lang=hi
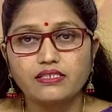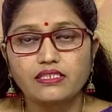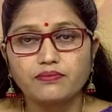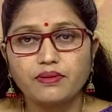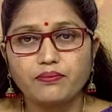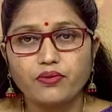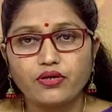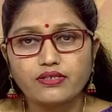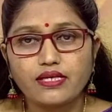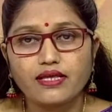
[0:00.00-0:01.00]
जिसमें
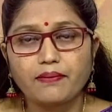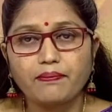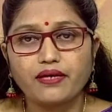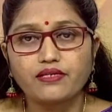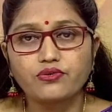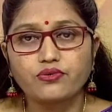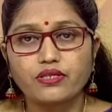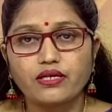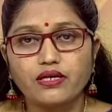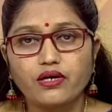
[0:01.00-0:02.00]
बहुत ज़्यादा पेन्स
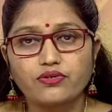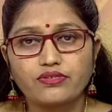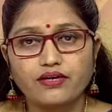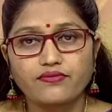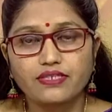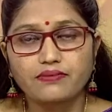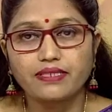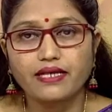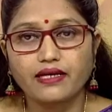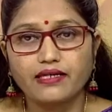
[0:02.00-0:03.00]
होते हैं और सर्विक्स
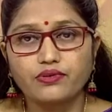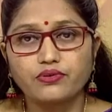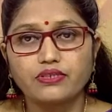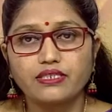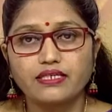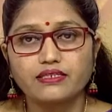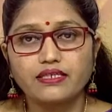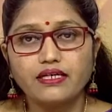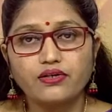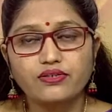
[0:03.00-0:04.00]
भी डायलेट होती
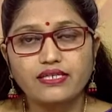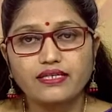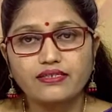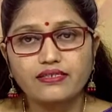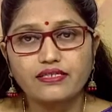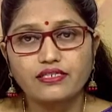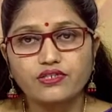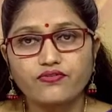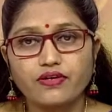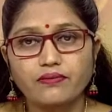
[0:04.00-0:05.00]
रहती है और सेकंड स्टेज
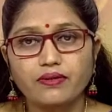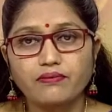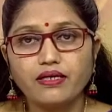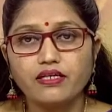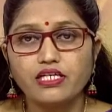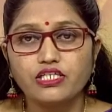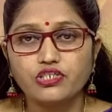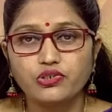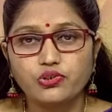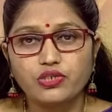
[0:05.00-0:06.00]
ऑफ लेबर में
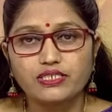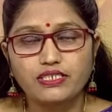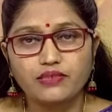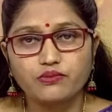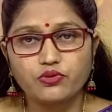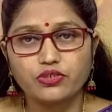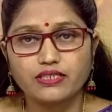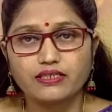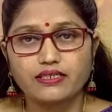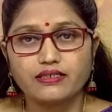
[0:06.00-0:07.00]
शिशु का जन्म हो
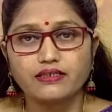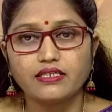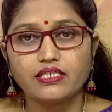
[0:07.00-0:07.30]
जाता है